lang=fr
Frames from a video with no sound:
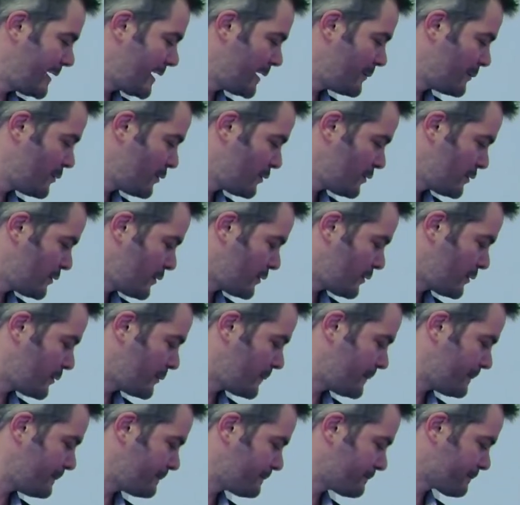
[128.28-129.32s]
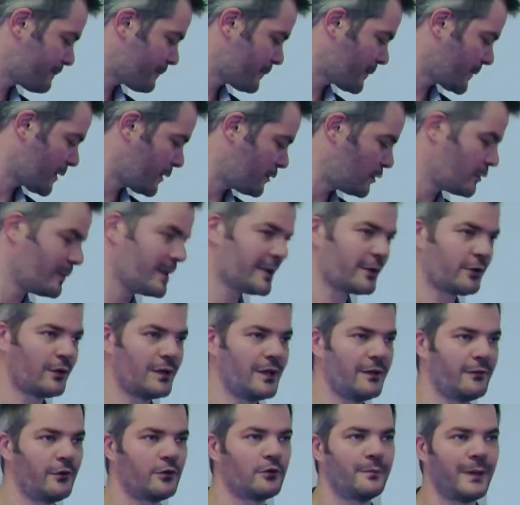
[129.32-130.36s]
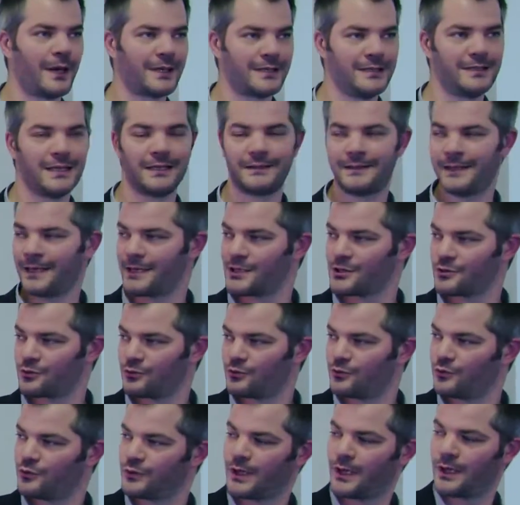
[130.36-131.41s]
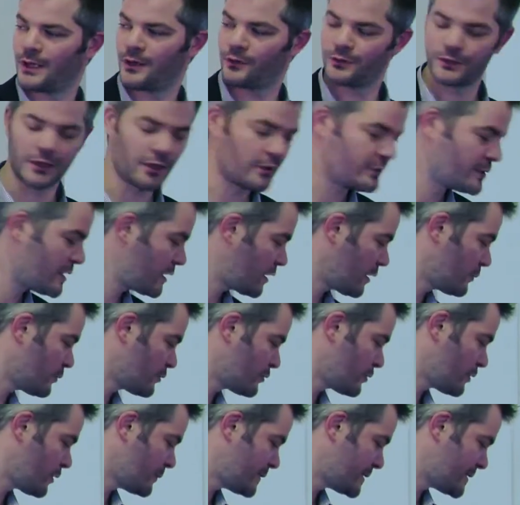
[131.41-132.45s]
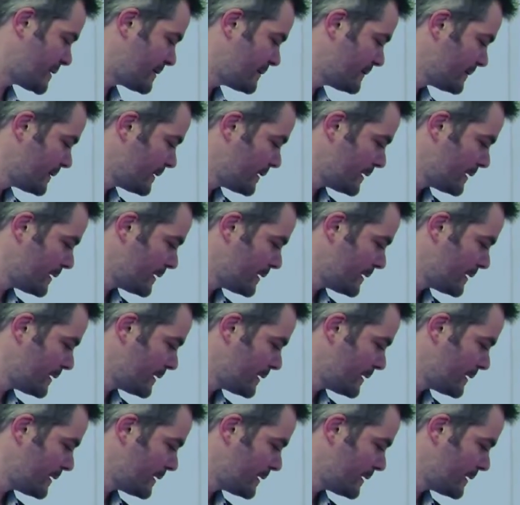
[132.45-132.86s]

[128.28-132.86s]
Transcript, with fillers: également euh, de mettre en avant une partie d'un texte ou d'un objet comme, ici.